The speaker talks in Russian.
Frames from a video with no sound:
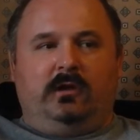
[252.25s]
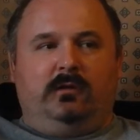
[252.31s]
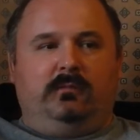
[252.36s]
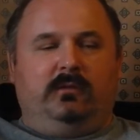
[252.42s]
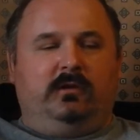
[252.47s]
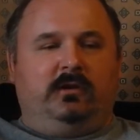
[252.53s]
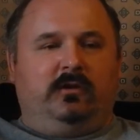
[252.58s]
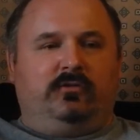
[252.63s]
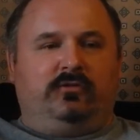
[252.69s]
и
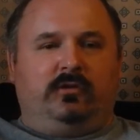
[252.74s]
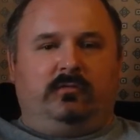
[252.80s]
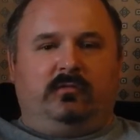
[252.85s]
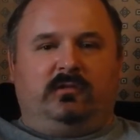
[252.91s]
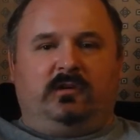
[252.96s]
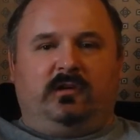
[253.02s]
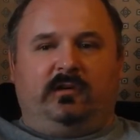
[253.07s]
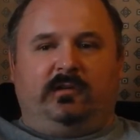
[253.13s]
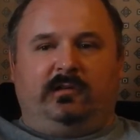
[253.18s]
меня сюда
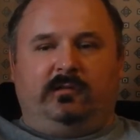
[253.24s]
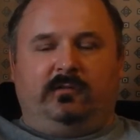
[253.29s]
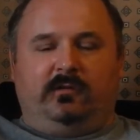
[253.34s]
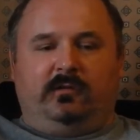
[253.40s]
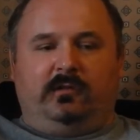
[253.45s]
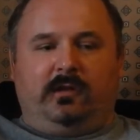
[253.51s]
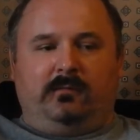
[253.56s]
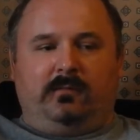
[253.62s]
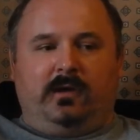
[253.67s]

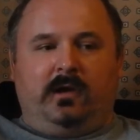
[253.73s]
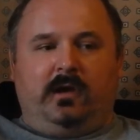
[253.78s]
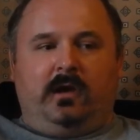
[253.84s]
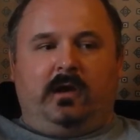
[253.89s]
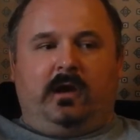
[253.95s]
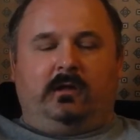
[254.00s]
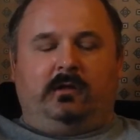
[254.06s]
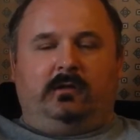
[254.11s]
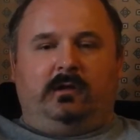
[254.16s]
вытаскивать там.
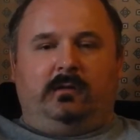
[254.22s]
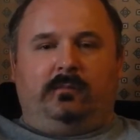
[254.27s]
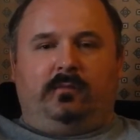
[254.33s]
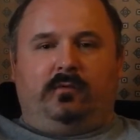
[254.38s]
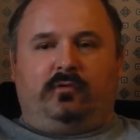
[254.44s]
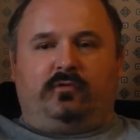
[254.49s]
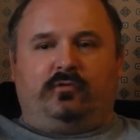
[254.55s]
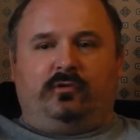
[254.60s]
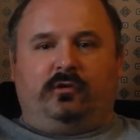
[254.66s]
А не дай
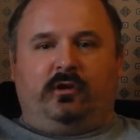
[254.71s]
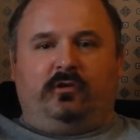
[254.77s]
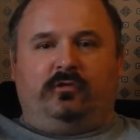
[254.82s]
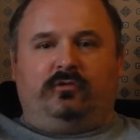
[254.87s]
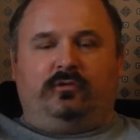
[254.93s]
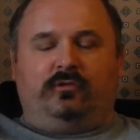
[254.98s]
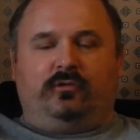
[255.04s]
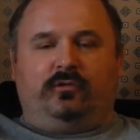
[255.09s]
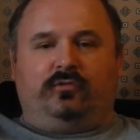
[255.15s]
бог, что я
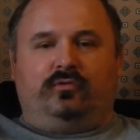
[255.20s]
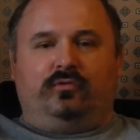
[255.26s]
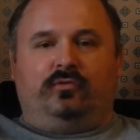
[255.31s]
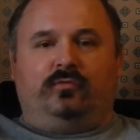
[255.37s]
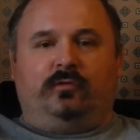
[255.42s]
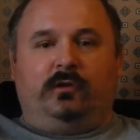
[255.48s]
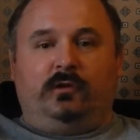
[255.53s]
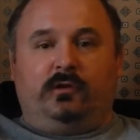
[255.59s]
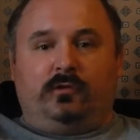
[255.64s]
еще этот
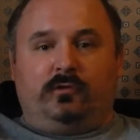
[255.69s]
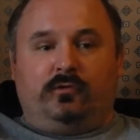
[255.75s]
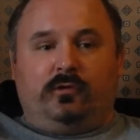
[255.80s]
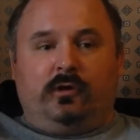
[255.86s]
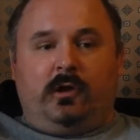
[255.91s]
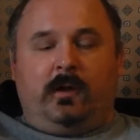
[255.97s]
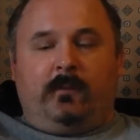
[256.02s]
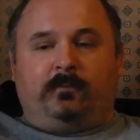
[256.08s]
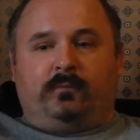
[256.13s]
суд
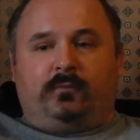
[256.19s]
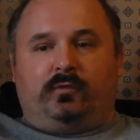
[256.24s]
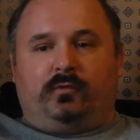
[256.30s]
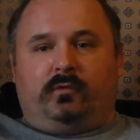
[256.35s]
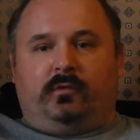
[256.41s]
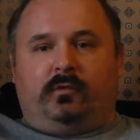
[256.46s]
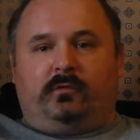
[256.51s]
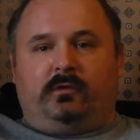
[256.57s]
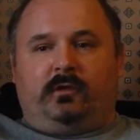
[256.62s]
выиграю,
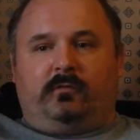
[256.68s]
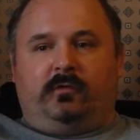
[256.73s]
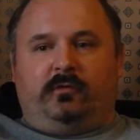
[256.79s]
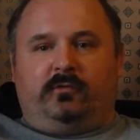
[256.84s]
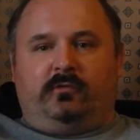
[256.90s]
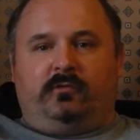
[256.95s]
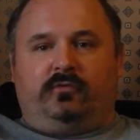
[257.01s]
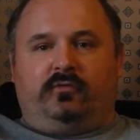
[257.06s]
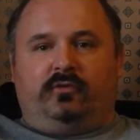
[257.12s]
то, э,
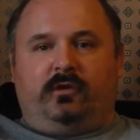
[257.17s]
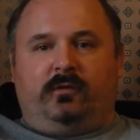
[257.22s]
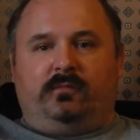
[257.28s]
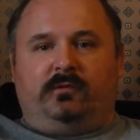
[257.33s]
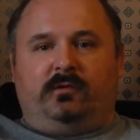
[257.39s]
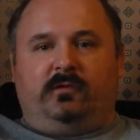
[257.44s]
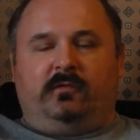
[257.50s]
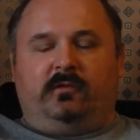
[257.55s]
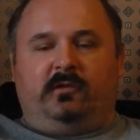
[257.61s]
соответственно,
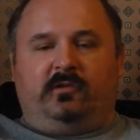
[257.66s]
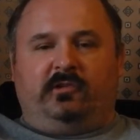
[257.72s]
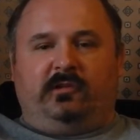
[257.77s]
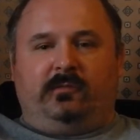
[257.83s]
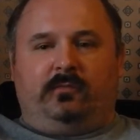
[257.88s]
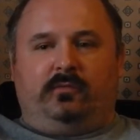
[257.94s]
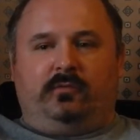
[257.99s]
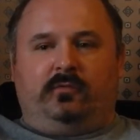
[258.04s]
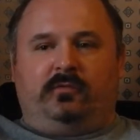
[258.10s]
судебные издержки
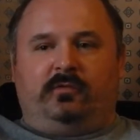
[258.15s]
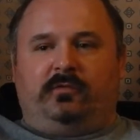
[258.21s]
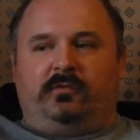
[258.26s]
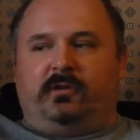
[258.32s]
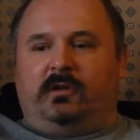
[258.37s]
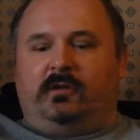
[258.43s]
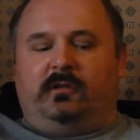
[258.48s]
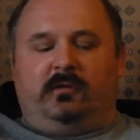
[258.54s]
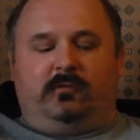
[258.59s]
будут со
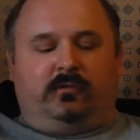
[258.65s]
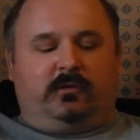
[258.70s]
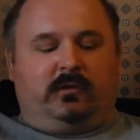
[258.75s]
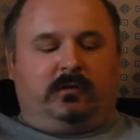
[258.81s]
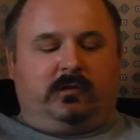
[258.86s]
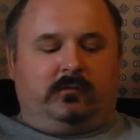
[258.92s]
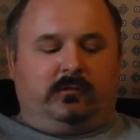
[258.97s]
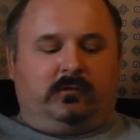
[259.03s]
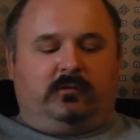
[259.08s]
стороны вот
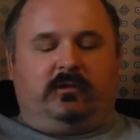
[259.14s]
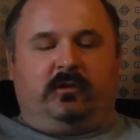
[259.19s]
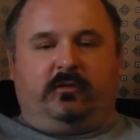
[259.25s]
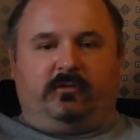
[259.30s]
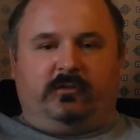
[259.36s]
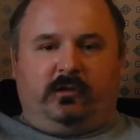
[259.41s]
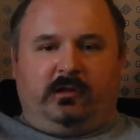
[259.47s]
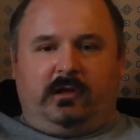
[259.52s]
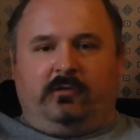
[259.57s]
этой вот
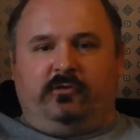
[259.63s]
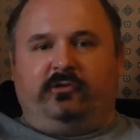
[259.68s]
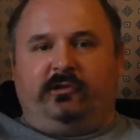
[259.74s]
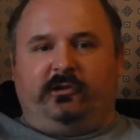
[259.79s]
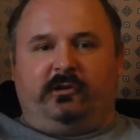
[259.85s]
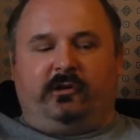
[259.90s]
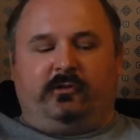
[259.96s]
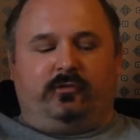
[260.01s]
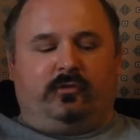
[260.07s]
частной
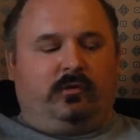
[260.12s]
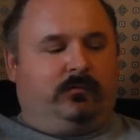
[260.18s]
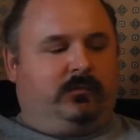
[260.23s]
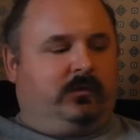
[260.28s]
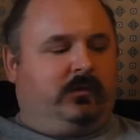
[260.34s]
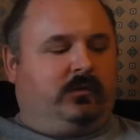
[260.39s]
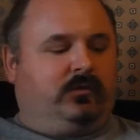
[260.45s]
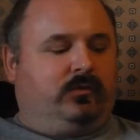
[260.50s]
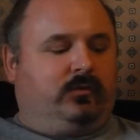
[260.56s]
лавочки, которая
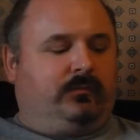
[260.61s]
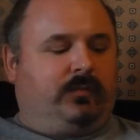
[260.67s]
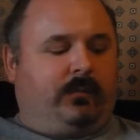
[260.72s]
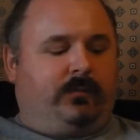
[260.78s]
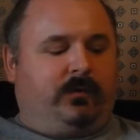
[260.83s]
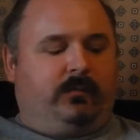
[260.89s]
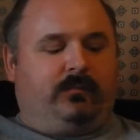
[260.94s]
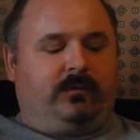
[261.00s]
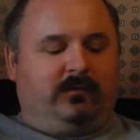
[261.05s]
мне этот
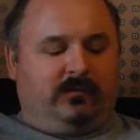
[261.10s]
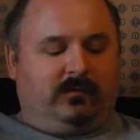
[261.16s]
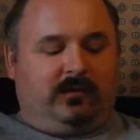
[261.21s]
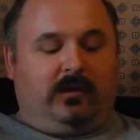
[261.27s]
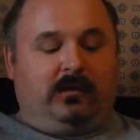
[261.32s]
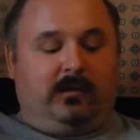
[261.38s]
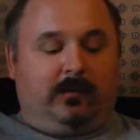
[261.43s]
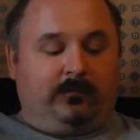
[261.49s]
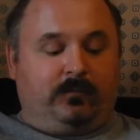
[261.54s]
папер
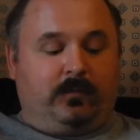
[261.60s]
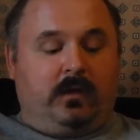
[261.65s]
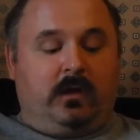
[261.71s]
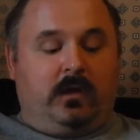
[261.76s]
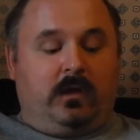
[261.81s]
прислала.